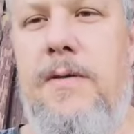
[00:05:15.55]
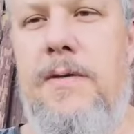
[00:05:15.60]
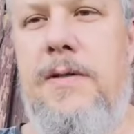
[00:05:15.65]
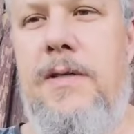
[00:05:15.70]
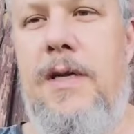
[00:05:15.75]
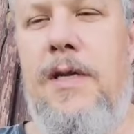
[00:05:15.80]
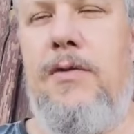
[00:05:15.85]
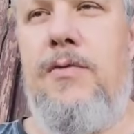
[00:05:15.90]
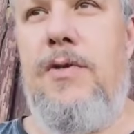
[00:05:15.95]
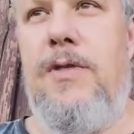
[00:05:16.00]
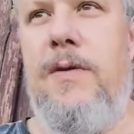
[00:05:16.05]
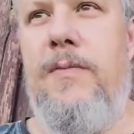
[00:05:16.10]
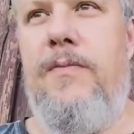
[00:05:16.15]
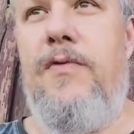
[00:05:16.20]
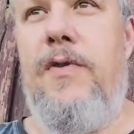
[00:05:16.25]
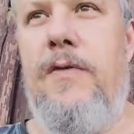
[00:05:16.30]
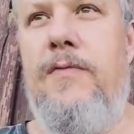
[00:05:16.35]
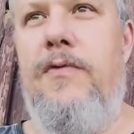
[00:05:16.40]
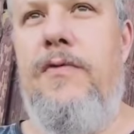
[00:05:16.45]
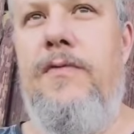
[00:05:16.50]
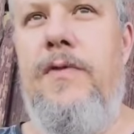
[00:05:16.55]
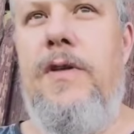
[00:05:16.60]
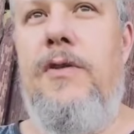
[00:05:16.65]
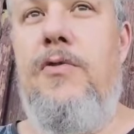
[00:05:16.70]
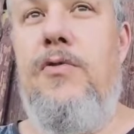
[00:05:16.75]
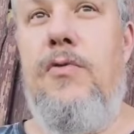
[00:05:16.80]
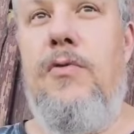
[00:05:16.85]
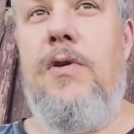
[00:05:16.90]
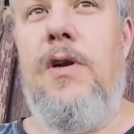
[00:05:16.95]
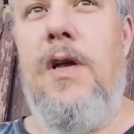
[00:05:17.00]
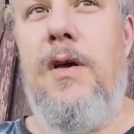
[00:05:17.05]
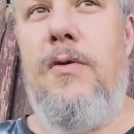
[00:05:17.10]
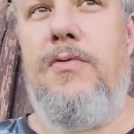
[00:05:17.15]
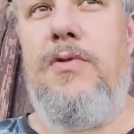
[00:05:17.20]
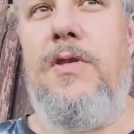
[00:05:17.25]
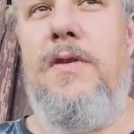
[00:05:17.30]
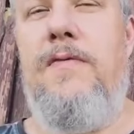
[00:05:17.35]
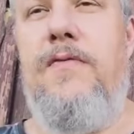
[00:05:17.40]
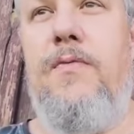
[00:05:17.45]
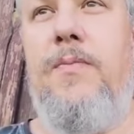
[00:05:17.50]
C'est la troisième fois que vous venez, donc la
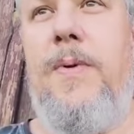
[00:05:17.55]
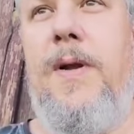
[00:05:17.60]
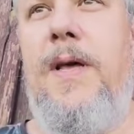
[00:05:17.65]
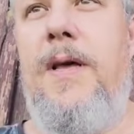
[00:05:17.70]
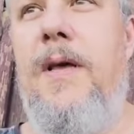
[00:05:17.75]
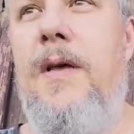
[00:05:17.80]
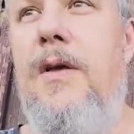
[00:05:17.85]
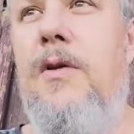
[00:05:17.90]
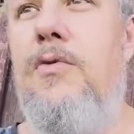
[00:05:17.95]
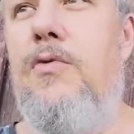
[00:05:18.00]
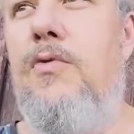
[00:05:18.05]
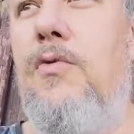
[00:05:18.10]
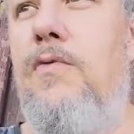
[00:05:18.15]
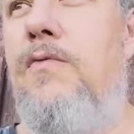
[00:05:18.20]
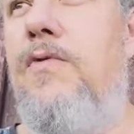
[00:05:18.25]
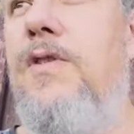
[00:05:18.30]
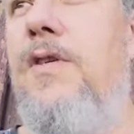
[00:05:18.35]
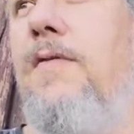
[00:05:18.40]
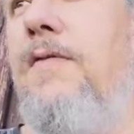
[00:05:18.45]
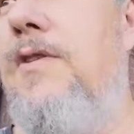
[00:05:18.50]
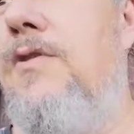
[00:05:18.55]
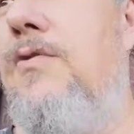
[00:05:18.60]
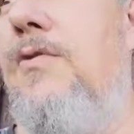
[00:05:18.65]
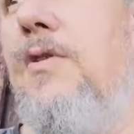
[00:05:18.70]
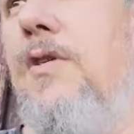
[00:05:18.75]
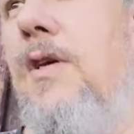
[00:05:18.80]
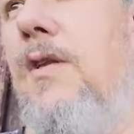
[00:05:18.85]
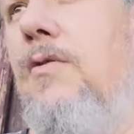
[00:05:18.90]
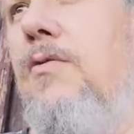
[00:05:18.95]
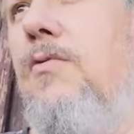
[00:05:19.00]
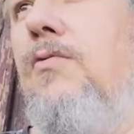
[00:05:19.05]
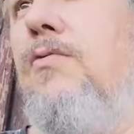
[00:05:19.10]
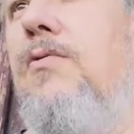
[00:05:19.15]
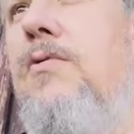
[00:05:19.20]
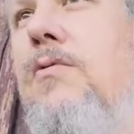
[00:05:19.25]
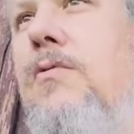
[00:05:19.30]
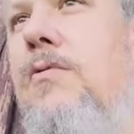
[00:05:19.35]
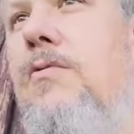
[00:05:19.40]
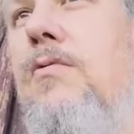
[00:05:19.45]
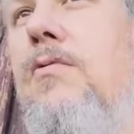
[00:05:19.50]
Russie vous plaît, donc vous savez ce que c'est, donc,
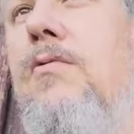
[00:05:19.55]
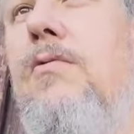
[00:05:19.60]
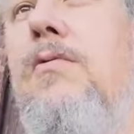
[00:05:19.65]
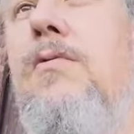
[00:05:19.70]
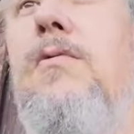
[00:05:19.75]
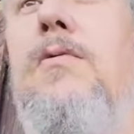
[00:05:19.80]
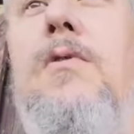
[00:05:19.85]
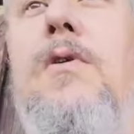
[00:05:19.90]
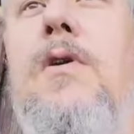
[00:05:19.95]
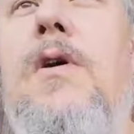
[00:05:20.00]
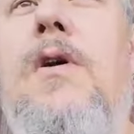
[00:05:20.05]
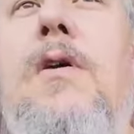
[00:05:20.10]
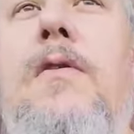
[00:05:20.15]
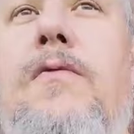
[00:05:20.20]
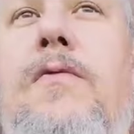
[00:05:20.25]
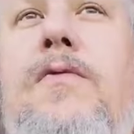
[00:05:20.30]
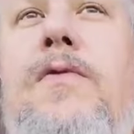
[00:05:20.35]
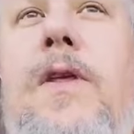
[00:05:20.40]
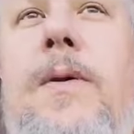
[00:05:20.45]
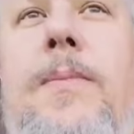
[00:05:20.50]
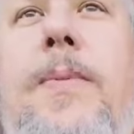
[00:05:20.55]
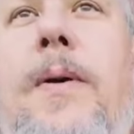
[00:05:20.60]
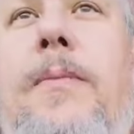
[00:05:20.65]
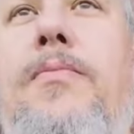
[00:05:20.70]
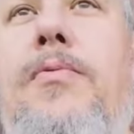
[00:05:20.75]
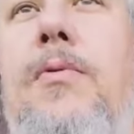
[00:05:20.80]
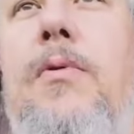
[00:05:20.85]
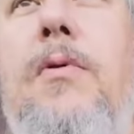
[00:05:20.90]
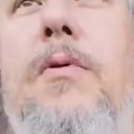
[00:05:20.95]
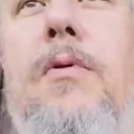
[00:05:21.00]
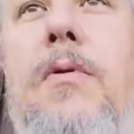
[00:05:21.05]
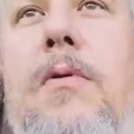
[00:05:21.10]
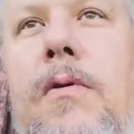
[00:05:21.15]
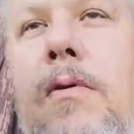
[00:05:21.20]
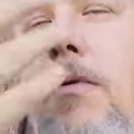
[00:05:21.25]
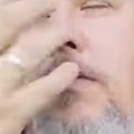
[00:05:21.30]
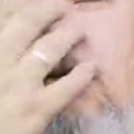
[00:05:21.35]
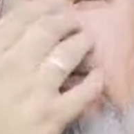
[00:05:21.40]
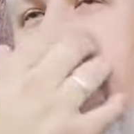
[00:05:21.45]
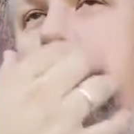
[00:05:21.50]
donc euh, vous venez pas pour
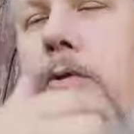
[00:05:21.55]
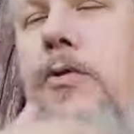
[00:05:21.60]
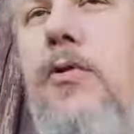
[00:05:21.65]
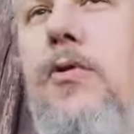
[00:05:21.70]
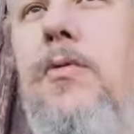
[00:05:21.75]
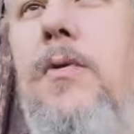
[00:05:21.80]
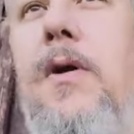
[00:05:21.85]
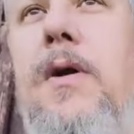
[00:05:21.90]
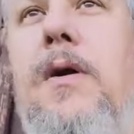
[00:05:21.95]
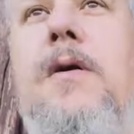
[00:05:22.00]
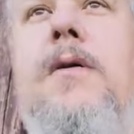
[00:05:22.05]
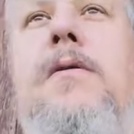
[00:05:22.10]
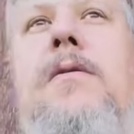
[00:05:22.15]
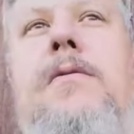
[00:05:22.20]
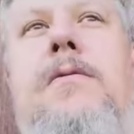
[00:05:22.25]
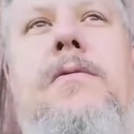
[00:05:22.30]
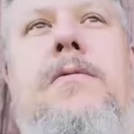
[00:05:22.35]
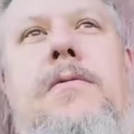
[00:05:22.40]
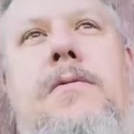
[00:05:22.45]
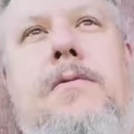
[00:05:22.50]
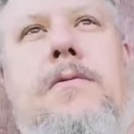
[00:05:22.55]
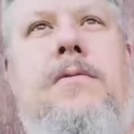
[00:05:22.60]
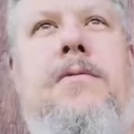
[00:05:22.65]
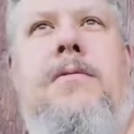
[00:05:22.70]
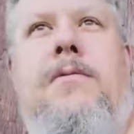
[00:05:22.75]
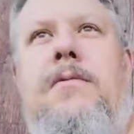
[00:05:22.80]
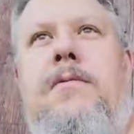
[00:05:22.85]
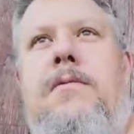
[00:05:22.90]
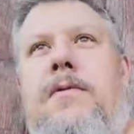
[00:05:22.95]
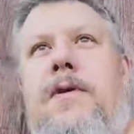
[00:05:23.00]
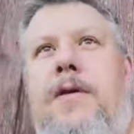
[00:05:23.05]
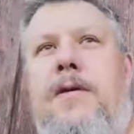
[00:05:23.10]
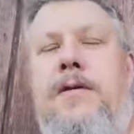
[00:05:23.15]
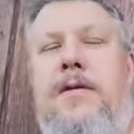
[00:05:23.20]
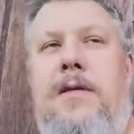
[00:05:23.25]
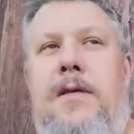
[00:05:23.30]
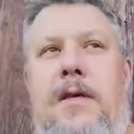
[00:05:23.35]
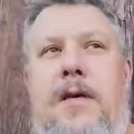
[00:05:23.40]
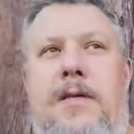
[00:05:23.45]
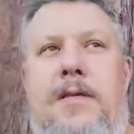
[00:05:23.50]
euh, n'importe quoi. Euh, voilà,
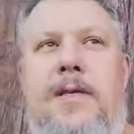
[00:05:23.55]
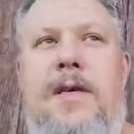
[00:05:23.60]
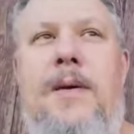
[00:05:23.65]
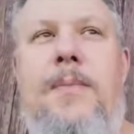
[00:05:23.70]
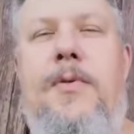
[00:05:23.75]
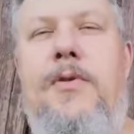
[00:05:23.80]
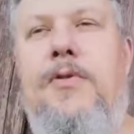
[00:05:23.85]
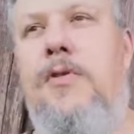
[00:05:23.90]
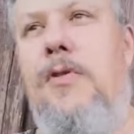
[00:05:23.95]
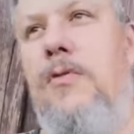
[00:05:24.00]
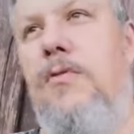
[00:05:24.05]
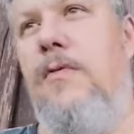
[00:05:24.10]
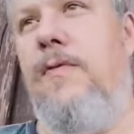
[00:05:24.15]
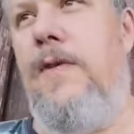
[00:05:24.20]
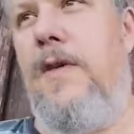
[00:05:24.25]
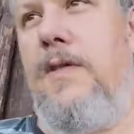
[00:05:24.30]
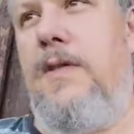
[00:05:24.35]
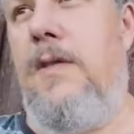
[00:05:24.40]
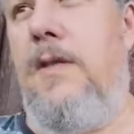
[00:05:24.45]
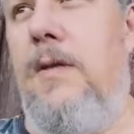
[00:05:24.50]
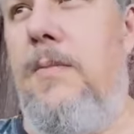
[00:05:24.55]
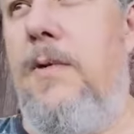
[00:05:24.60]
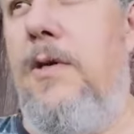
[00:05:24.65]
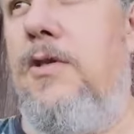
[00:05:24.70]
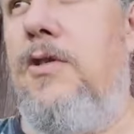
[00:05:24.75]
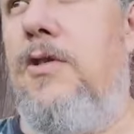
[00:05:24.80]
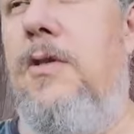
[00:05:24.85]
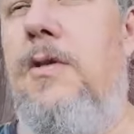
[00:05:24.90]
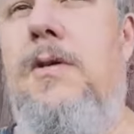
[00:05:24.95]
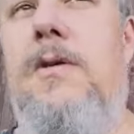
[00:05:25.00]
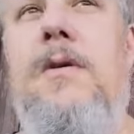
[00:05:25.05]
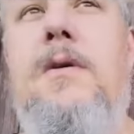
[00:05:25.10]
c'est important de faire cette démarche.